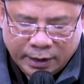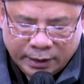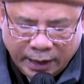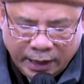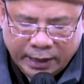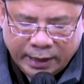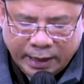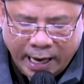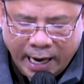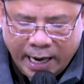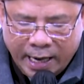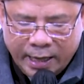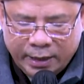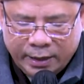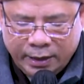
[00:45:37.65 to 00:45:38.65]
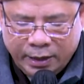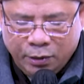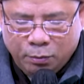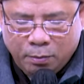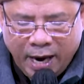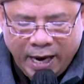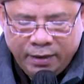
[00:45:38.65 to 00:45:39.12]
tất cả
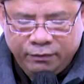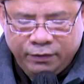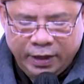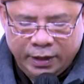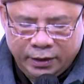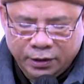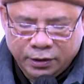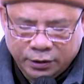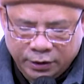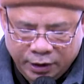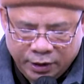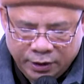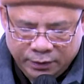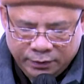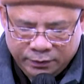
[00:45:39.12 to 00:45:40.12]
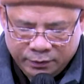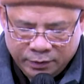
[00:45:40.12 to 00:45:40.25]
đều bay về thường giới.